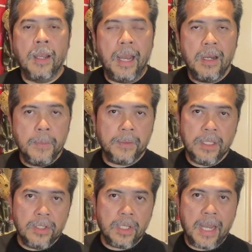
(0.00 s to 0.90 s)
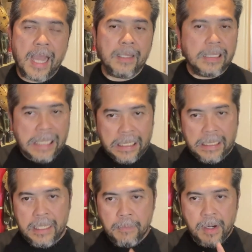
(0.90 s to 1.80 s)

แล้วลิเบอร์ตี้ชนะทั้งทั้งที่เบร